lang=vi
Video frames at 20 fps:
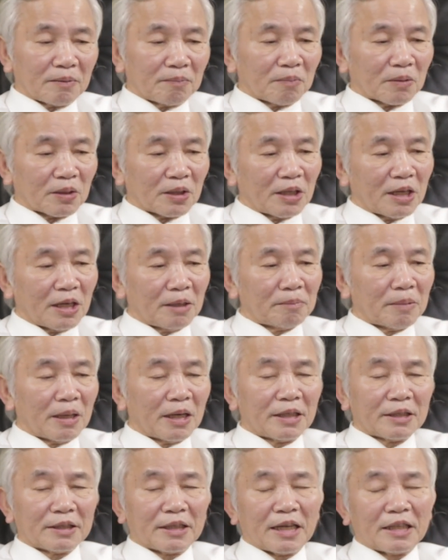một cái lời
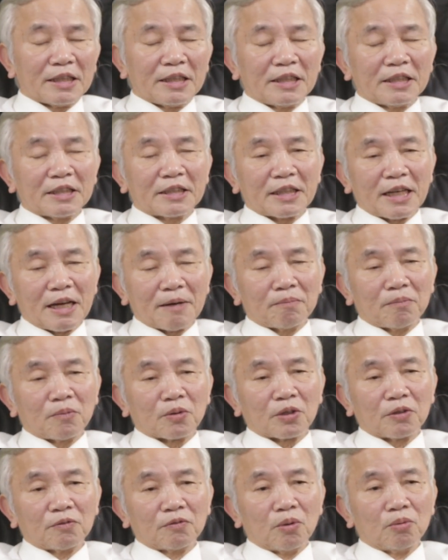mời để đi xem
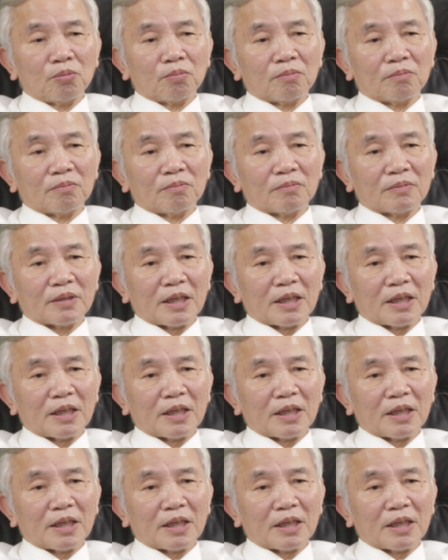một cái vùng